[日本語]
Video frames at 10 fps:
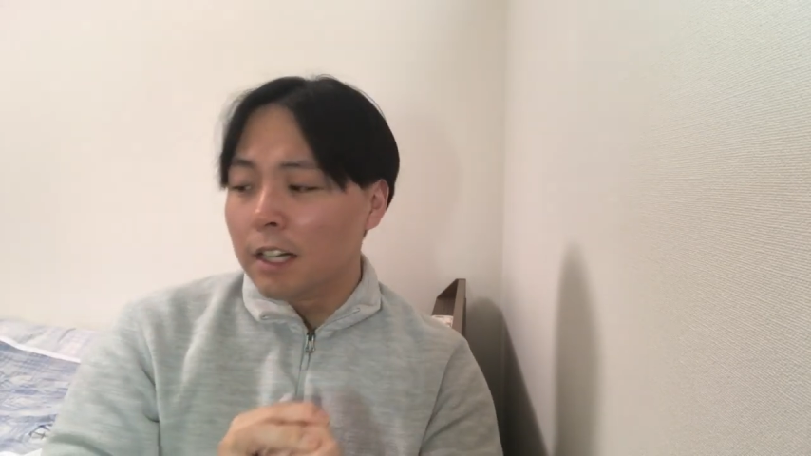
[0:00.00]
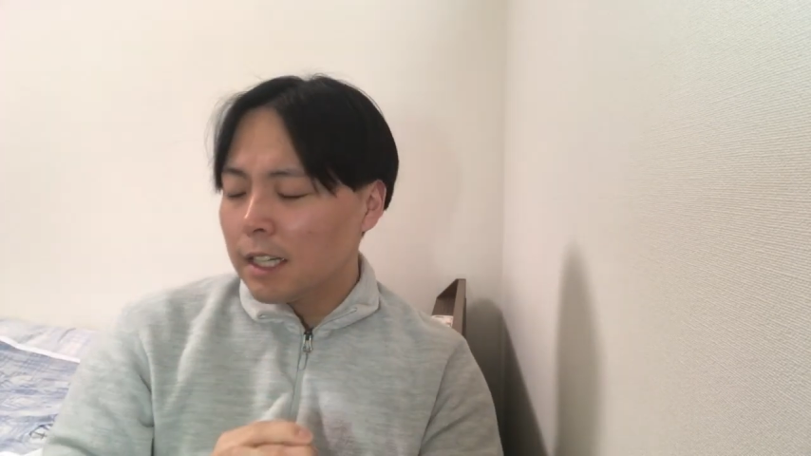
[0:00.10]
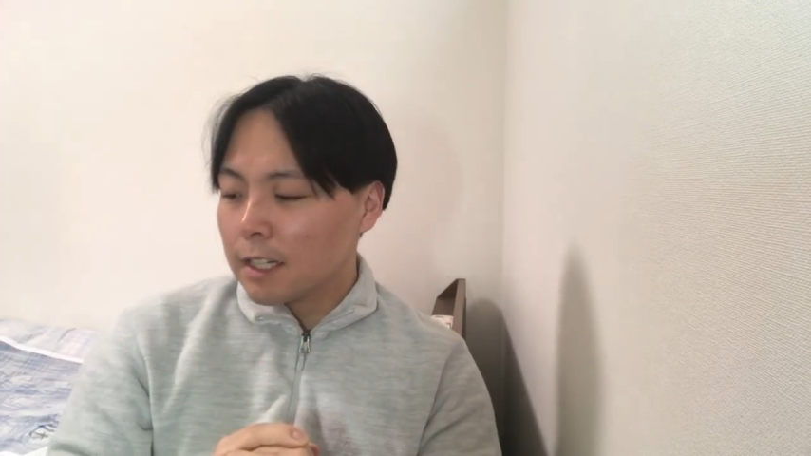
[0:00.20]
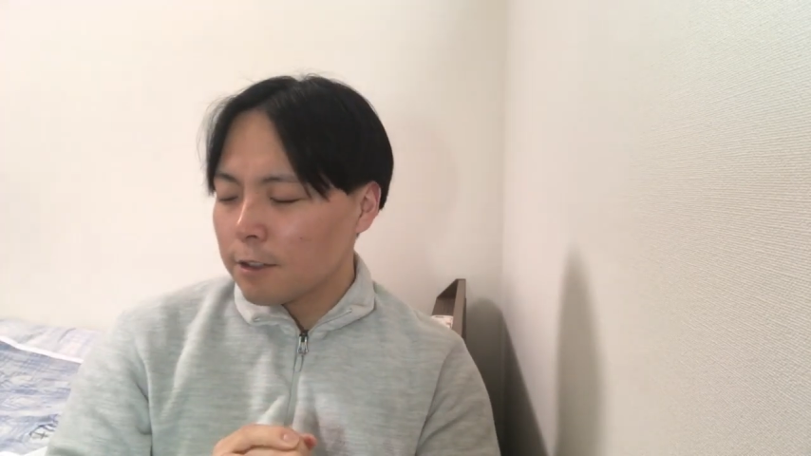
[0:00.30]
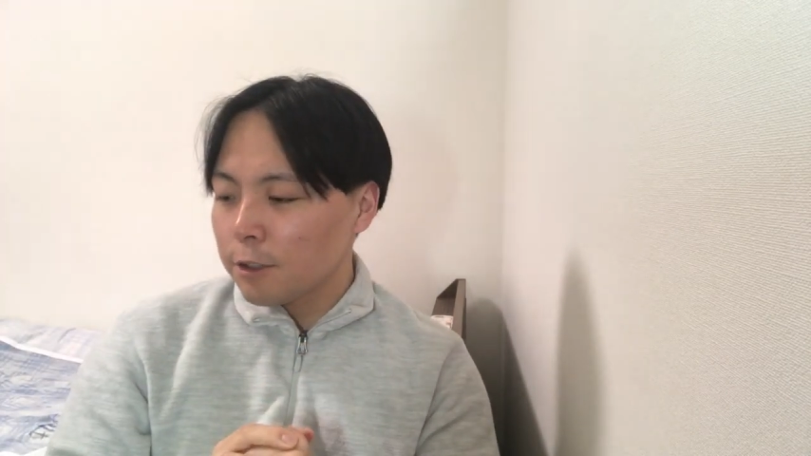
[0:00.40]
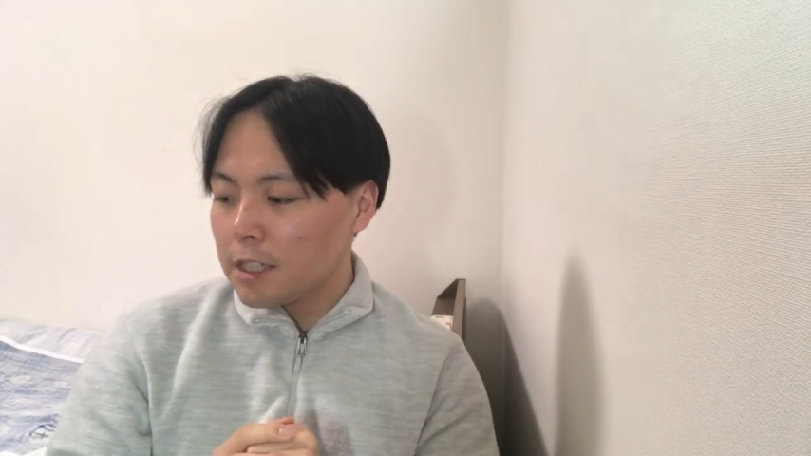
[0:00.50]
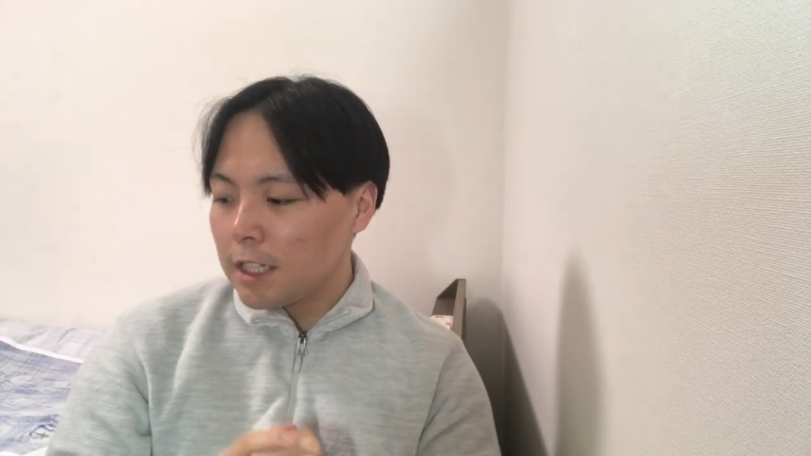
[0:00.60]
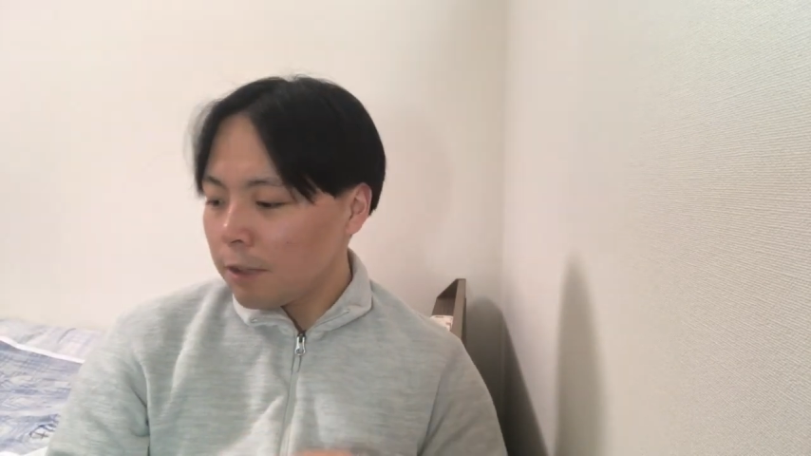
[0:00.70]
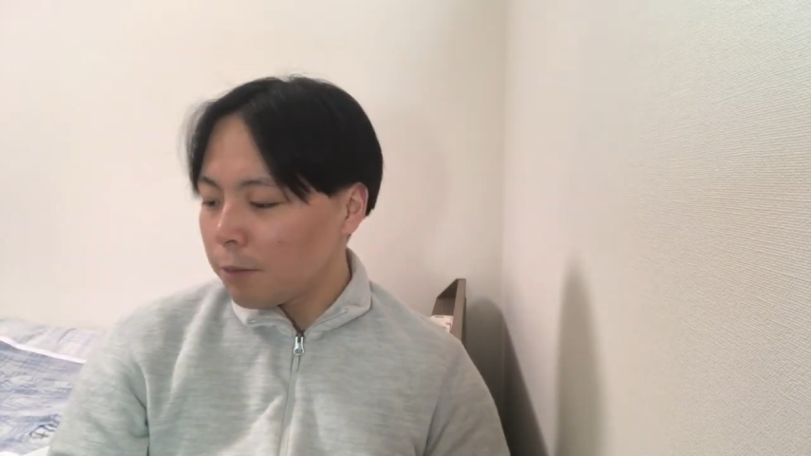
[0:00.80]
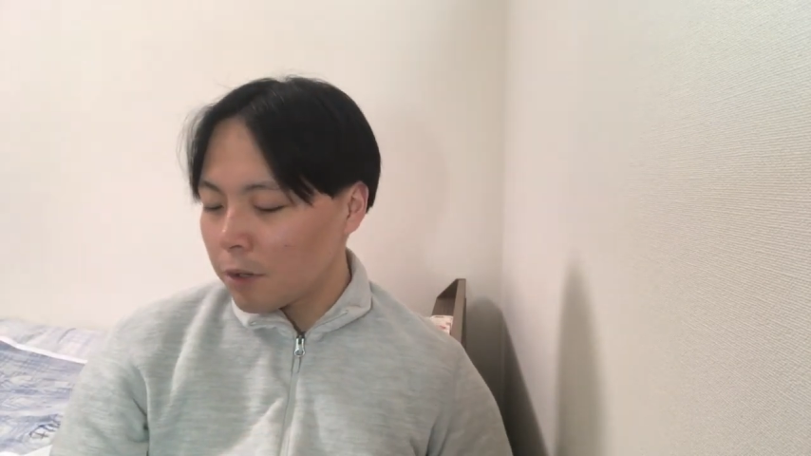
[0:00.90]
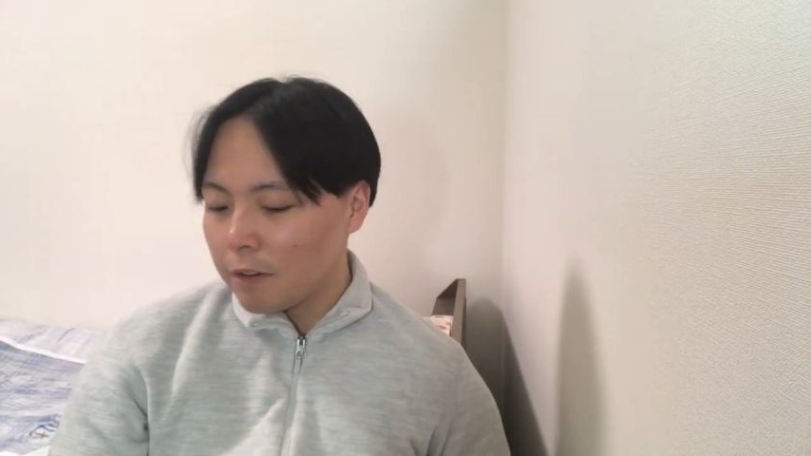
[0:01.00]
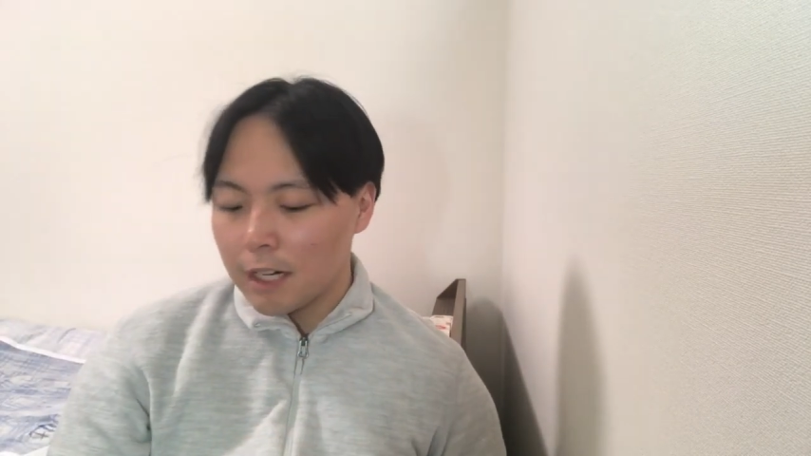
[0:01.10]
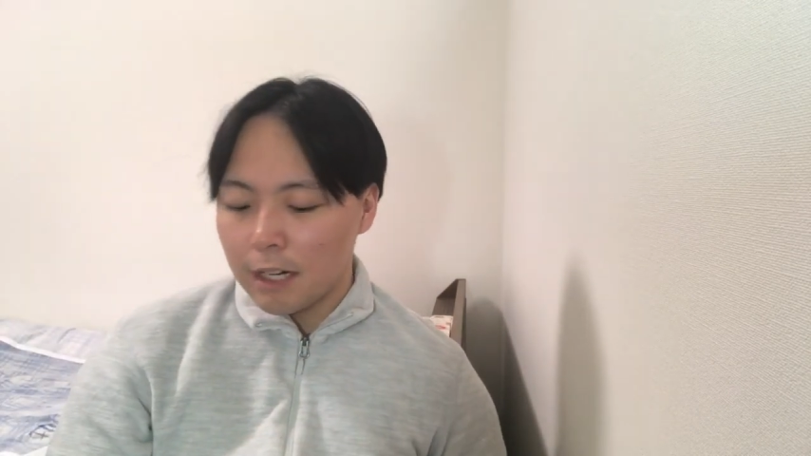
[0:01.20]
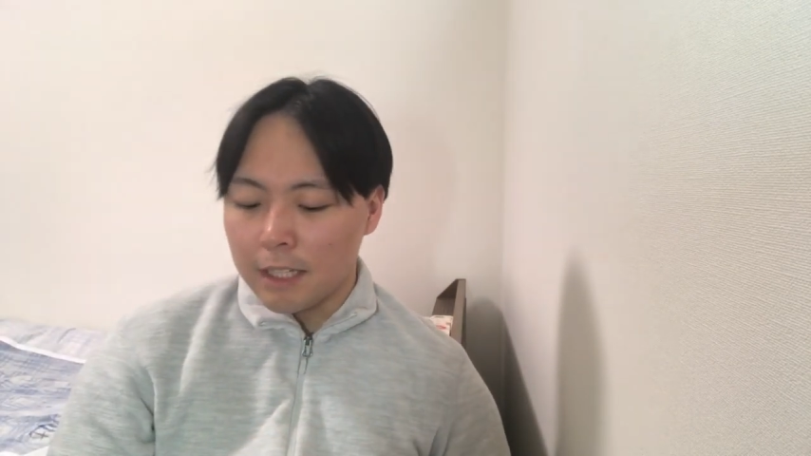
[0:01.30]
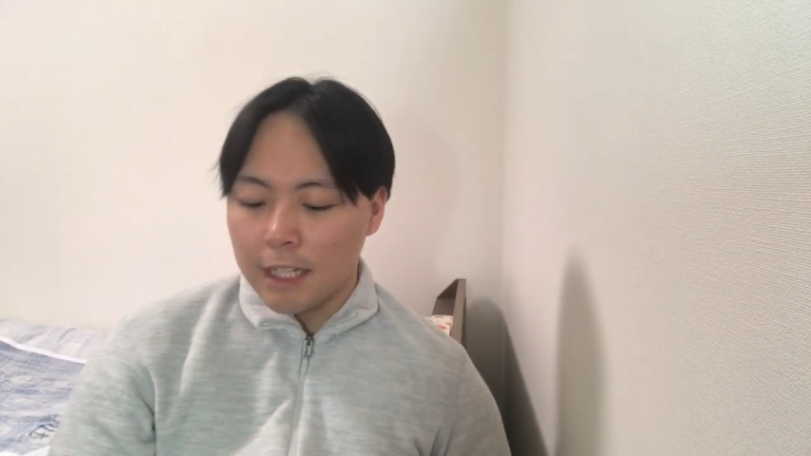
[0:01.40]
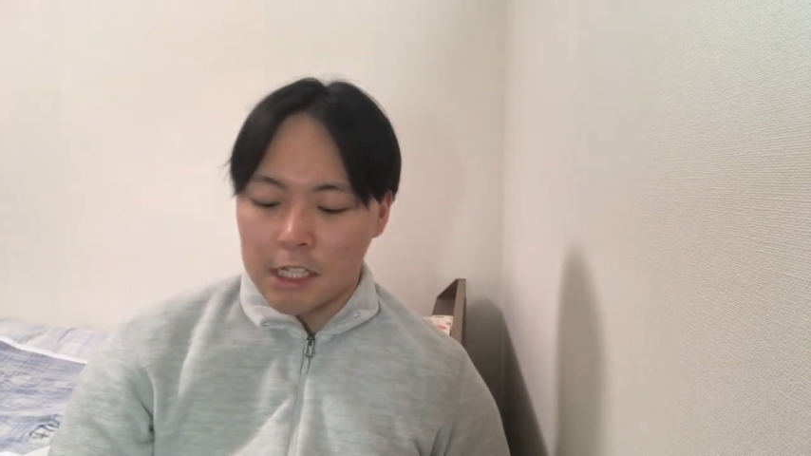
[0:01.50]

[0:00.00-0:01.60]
なんかそのせいでフォロワーが逃げ